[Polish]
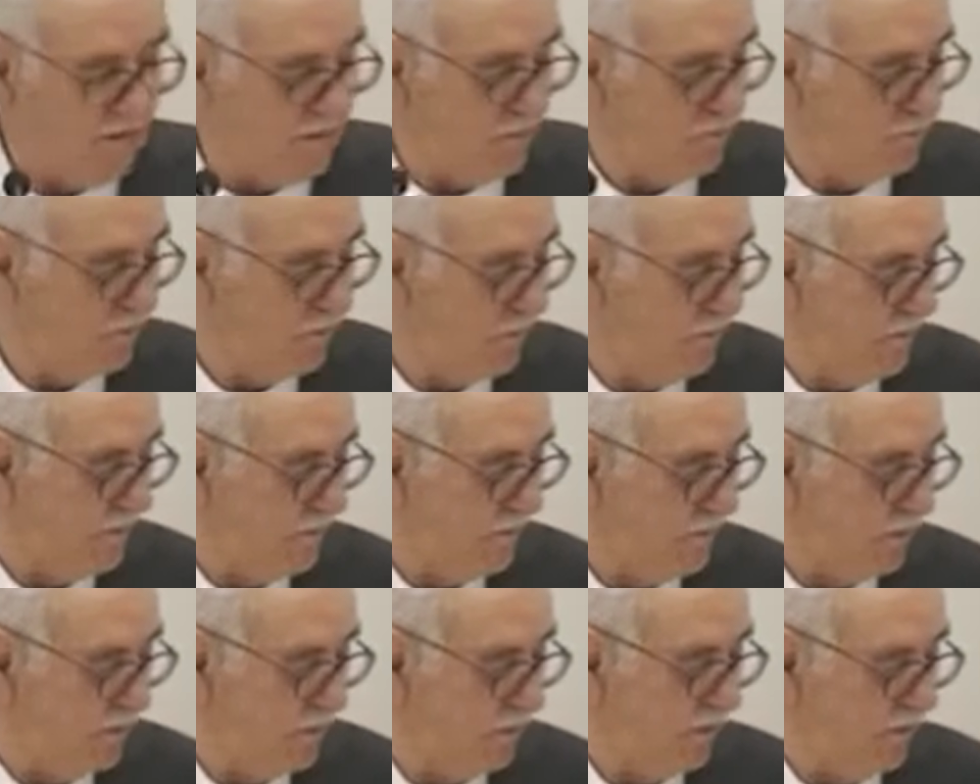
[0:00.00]
że
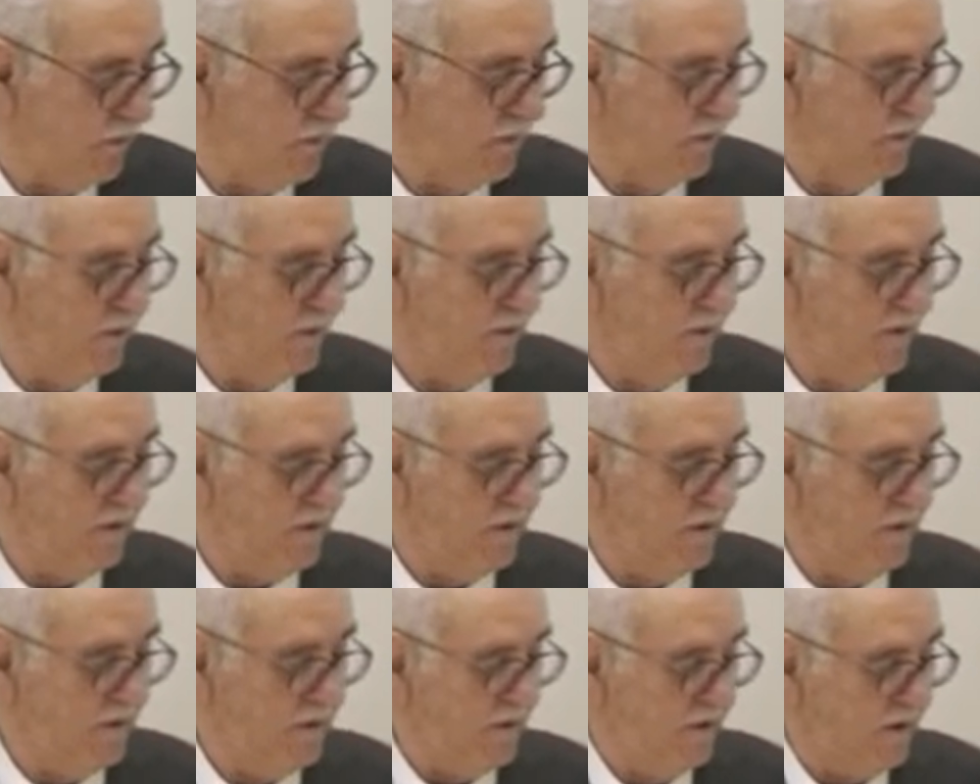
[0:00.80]
o
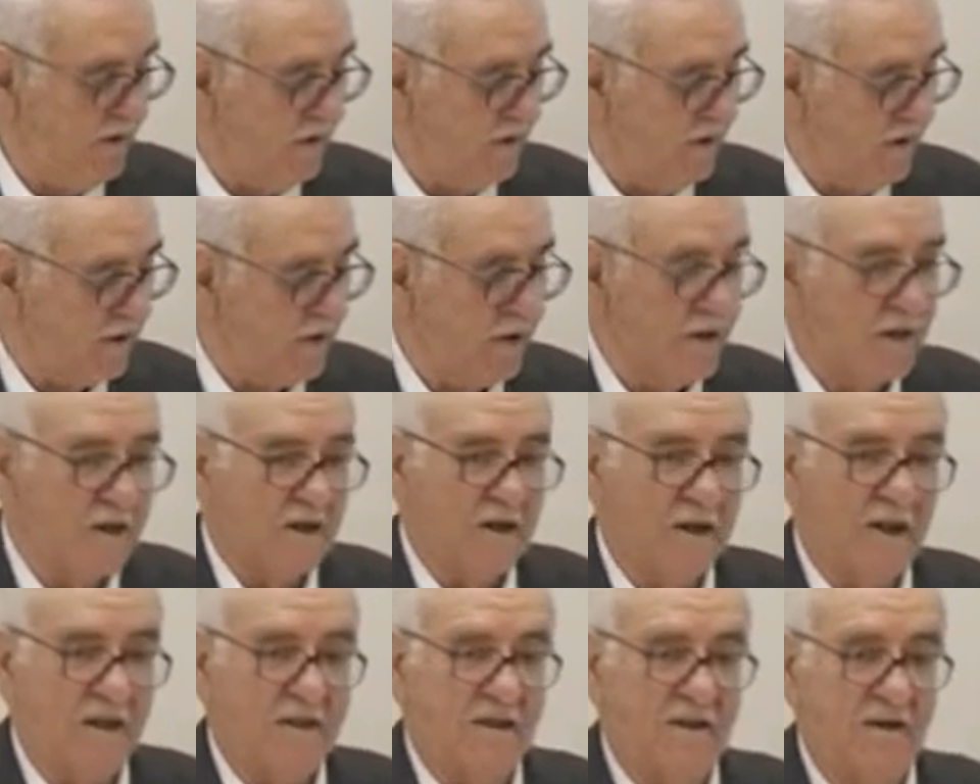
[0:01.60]
kulach,
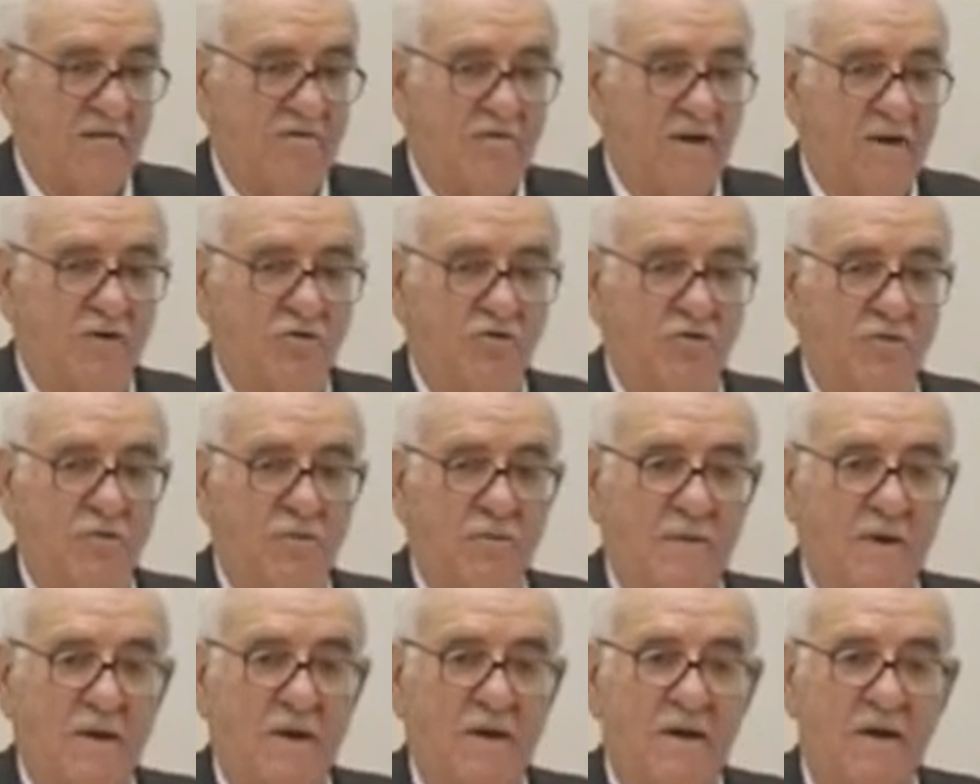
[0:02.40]
chwała Bogu.
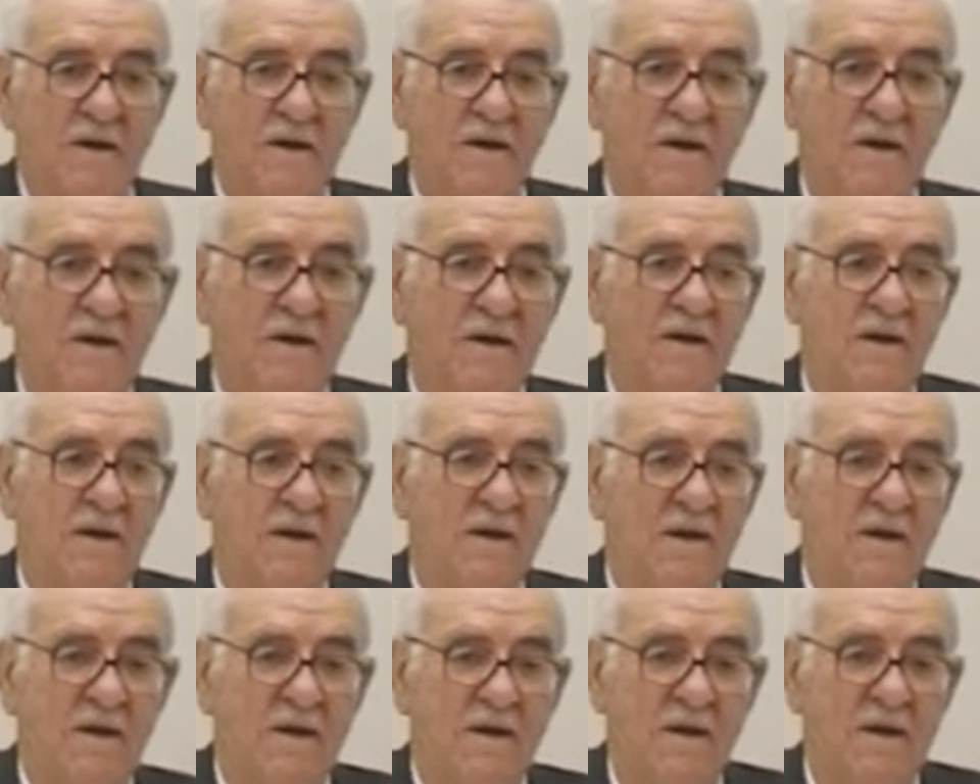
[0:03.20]

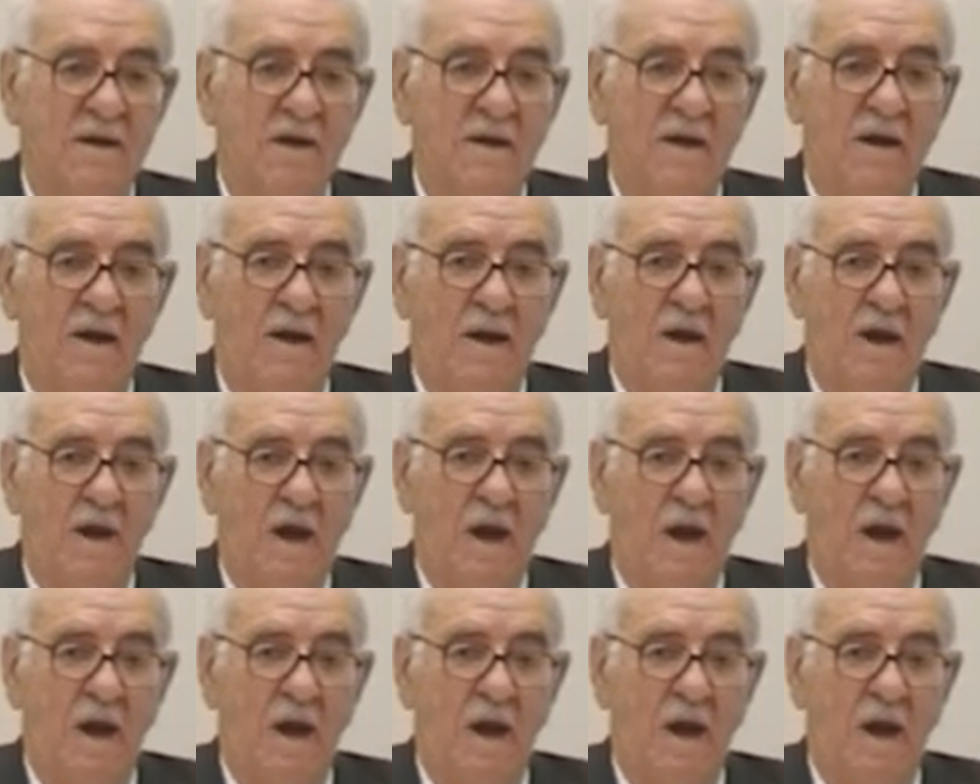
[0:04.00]
Chciałem